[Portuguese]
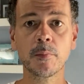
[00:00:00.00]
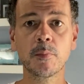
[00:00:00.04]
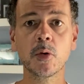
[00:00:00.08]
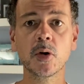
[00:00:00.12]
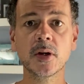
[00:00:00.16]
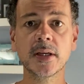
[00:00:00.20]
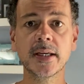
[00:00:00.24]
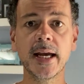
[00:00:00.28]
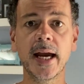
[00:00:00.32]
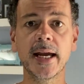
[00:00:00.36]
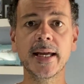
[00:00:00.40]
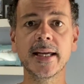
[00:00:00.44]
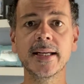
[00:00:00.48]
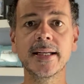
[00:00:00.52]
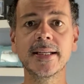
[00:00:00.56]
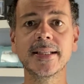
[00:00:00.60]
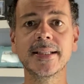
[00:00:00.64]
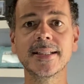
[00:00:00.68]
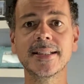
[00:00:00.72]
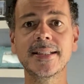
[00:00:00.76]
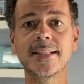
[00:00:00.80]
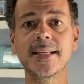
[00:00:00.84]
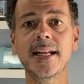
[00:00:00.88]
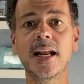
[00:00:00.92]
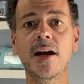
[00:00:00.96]
porque aí
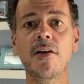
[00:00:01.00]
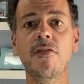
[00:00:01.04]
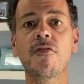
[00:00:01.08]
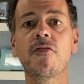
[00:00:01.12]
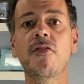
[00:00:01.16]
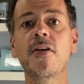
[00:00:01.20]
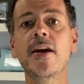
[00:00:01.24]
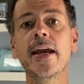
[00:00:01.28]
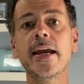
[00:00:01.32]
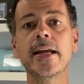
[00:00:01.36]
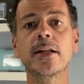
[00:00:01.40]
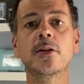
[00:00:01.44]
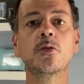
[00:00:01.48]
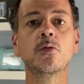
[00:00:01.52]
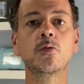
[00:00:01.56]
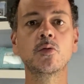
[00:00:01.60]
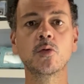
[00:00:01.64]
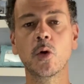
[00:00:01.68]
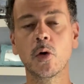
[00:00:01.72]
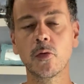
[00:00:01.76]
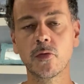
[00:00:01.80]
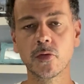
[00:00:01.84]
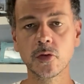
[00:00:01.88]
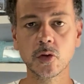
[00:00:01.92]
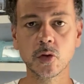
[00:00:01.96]
será feito um
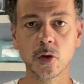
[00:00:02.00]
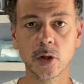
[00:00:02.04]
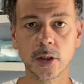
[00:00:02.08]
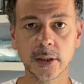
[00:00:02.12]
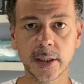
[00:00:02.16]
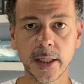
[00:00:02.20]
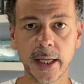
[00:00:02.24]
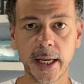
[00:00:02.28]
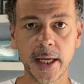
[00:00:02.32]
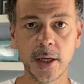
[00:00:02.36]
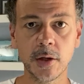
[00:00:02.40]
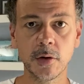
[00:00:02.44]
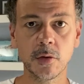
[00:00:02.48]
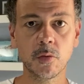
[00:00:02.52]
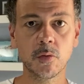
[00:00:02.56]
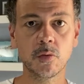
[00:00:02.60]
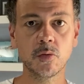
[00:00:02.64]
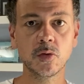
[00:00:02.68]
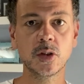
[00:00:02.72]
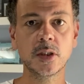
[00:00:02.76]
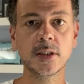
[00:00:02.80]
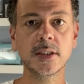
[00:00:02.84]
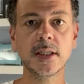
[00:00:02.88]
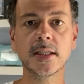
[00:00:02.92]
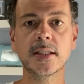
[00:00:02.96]
novo sorteio com
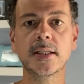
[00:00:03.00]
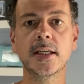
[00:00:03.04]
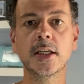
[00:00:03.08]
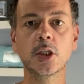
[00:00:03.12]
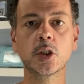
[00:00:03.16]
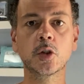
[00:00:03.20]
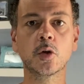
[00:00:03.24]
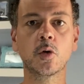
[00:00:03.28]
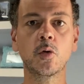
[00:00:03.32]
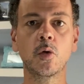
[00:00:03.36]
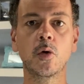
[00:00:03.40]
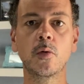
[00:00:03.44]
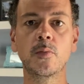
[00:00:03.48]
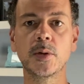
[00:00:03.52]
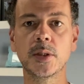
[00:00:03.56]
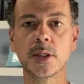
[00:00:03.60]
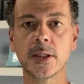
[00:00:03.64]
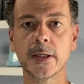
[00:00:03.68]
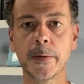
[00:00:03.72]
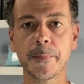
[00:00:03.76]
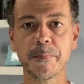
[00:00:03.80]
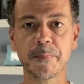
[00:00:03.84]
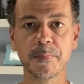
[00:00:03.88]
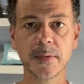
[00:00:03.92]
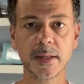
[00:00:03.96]
os 16
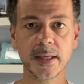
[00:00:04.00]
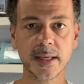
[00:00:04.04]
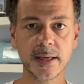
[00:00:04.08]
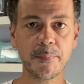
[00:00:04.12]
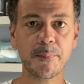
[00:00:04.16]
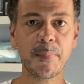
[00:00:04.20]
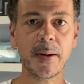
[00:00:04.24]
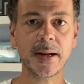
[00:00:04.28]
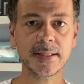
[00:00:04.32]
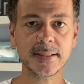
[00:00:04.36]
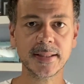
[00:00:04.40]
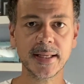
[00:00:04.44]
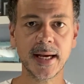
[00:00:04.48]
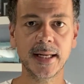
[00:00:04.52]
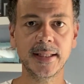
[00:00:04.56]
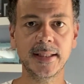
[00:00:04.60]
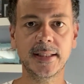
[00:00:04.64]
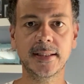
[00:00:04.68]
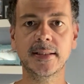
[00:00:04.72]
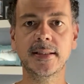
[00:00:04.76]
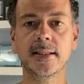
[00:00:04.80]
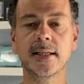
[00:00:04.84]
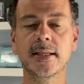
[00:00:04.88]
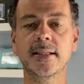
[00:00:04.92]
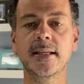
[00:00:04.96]
clubes que passarem
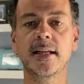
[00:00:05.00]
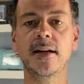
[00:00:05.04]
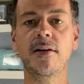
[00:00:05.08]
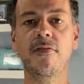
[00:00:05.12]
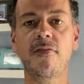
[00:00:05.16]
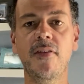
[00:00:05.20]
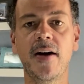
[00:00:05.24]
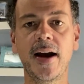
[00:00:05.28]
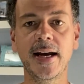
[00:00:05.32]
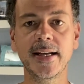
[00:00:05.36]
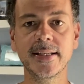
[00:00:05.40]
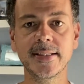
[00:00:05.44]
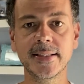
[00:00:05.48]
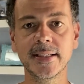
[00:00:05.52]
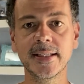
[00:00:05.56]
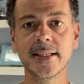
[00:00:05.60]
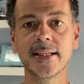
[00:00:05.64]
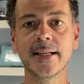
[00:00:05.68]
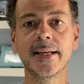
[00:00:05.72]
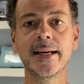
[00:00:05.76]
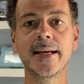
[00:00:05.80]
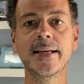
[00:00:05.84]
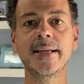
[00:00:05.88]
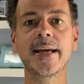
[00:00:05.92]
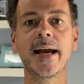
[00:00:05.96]
dessa terceira fase,
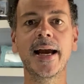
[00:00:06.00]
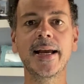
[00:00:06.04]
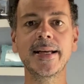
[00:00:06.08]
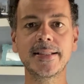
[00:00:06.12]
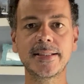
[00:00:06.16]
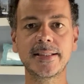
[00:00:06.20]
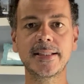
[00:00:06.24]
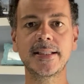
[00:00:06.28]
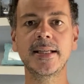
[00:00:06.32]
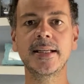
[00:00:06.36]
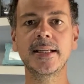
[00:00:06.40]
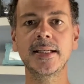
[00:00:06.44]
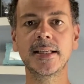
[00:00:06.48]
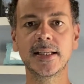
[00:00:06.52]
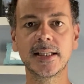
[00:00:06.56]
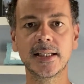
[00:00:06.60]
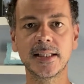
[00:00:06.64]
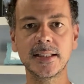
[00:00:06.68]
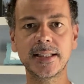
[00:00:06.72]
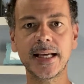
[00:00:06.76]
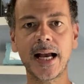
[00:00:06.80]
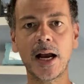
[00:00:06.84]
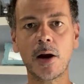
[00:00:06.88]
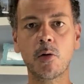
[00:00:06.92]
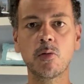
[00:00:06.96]
e aí sim,
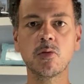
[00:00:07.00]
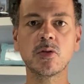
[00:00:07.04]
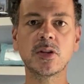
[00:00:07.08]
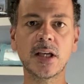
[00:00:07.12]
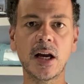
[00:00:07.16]
já com o